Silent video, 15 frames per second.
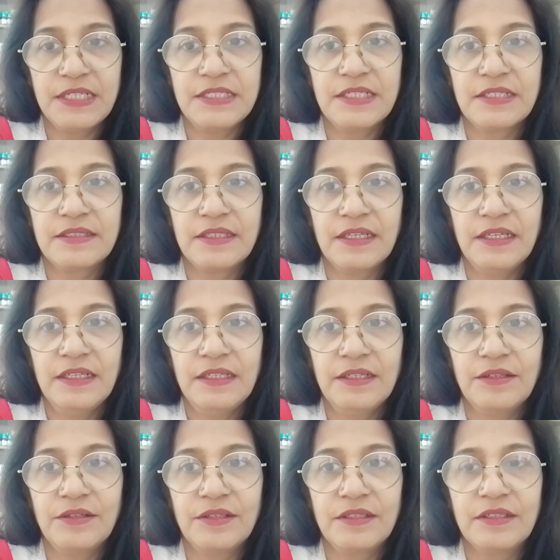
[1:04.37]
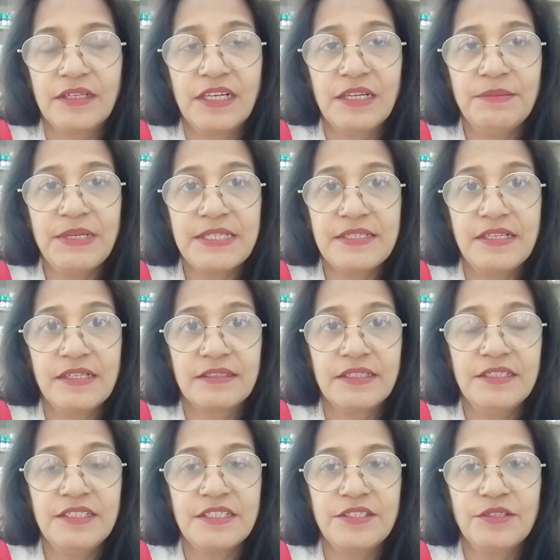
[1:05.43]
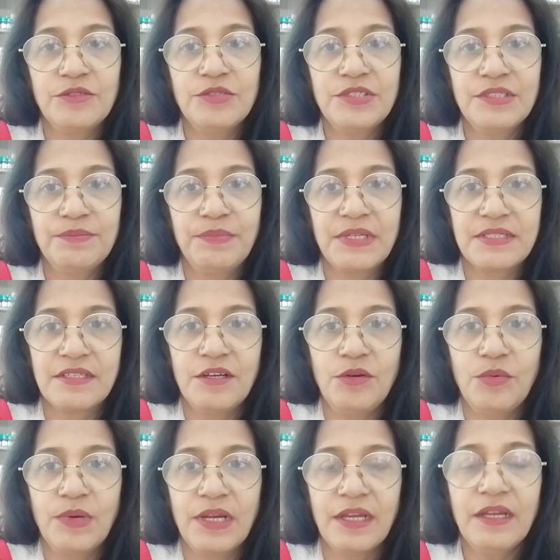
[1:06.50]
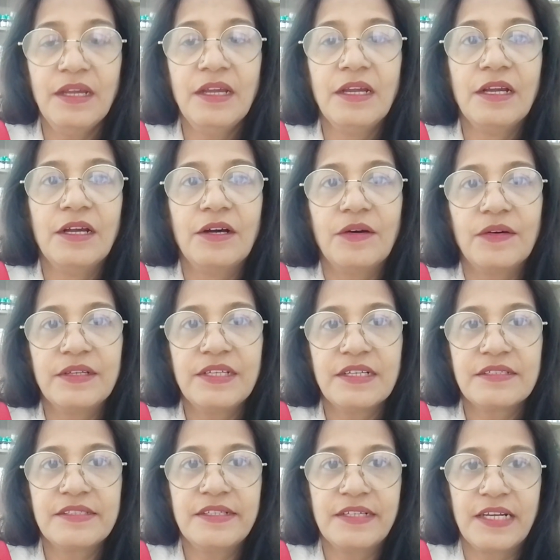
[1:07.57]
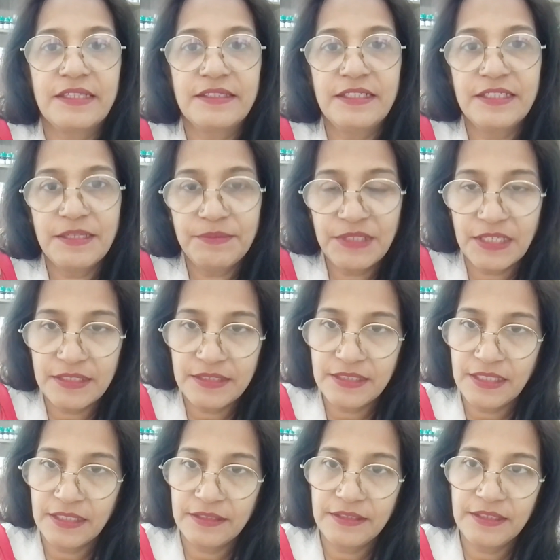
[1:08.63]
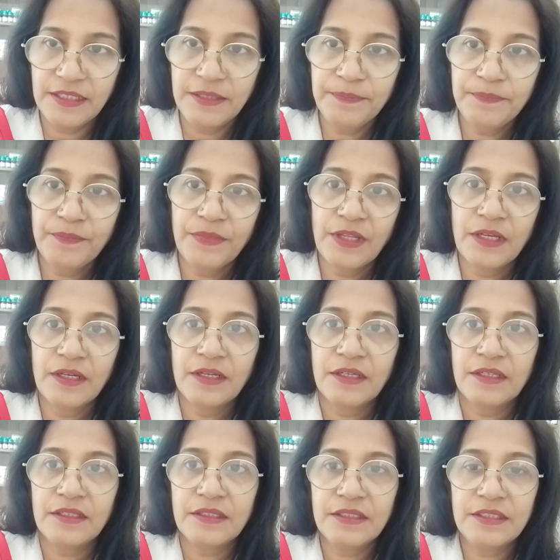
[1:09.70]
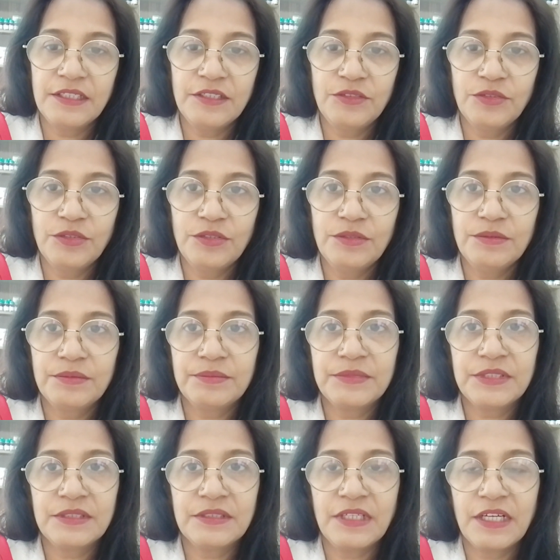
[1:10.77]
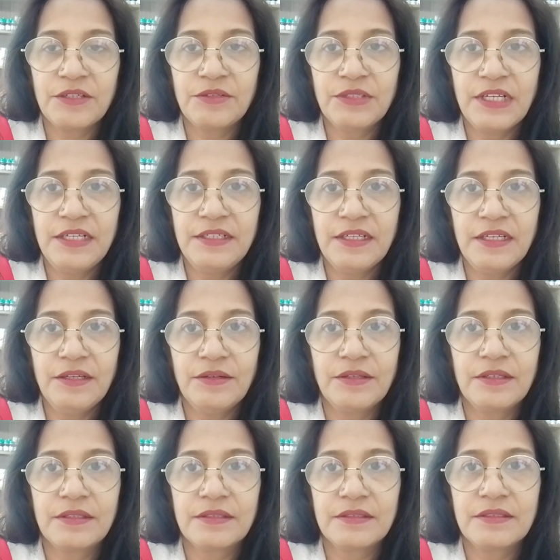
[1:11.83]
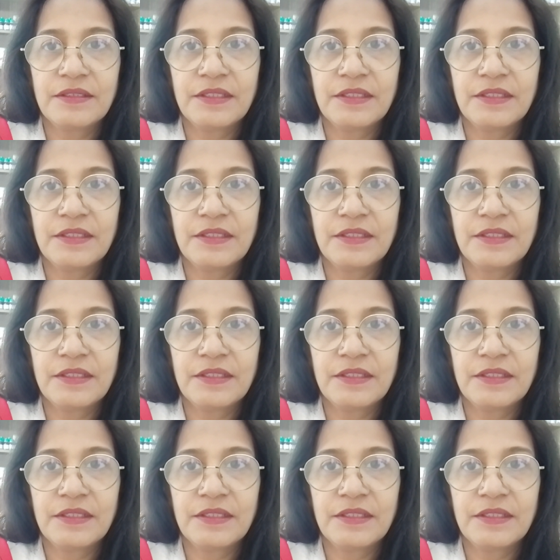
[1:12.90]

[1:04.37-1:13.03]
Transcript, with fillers: आ जाता है और गले में ऐसा लगता है जैसे कुछ फंसा हुआ है और ये अक्सर रात के टाइम खांसी आती है ये दो एकोनाइट है और